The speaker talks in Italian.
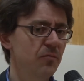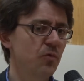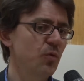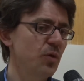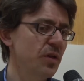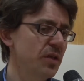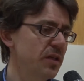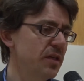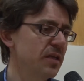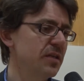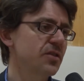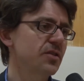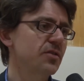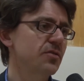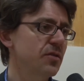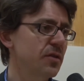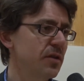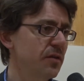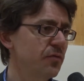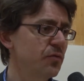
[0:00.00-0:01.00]
quindi nella
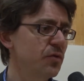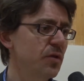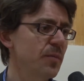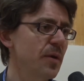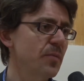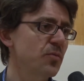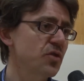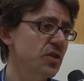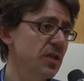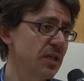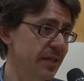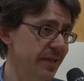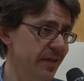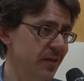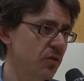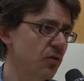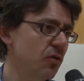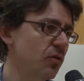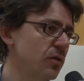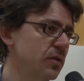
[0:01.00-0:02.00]
gestione dei rifiuti abbiamo sia la
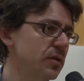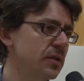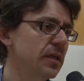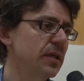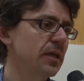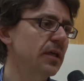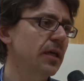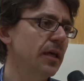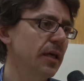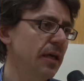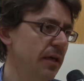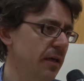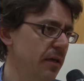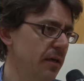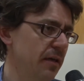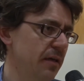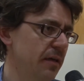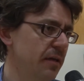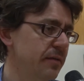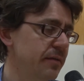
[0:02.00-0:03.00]
raccolta che
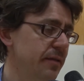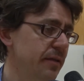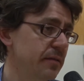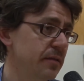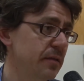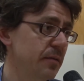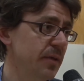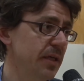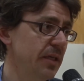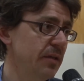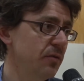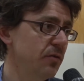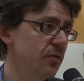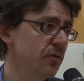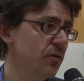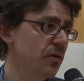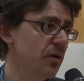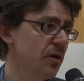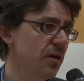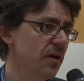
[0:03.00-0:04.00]
eh, il
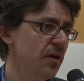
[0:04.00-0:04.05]
trattamento,